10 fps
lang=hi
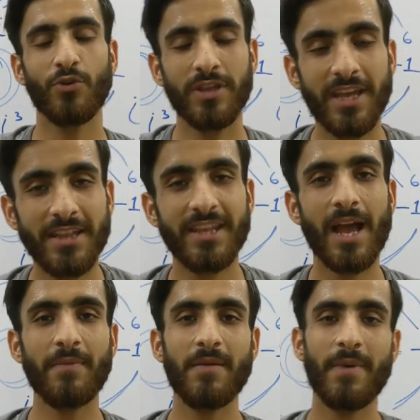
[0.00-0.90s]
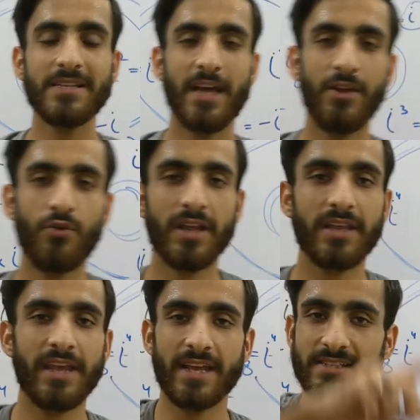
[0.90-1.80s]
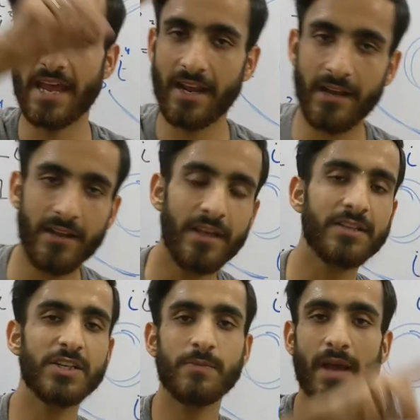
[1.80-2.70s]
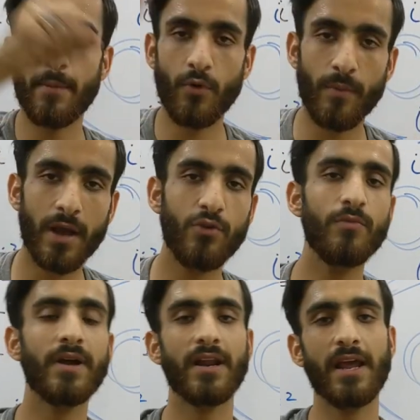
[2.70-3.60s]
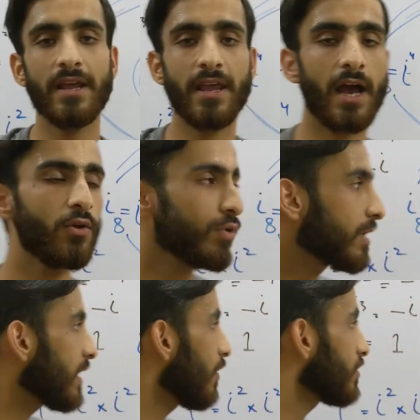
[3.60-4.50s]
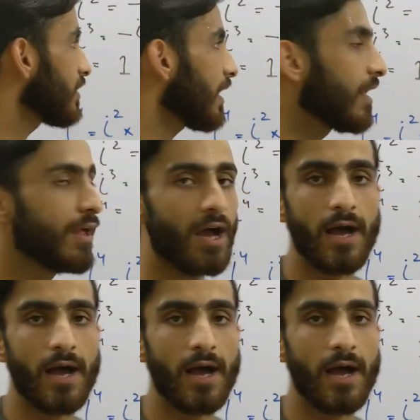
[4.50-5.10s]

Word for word: तो ये थी आपके पास आयोटा की एक साइकिल जिसमें आपको मालूम करना है कि आयोटा क्या होती है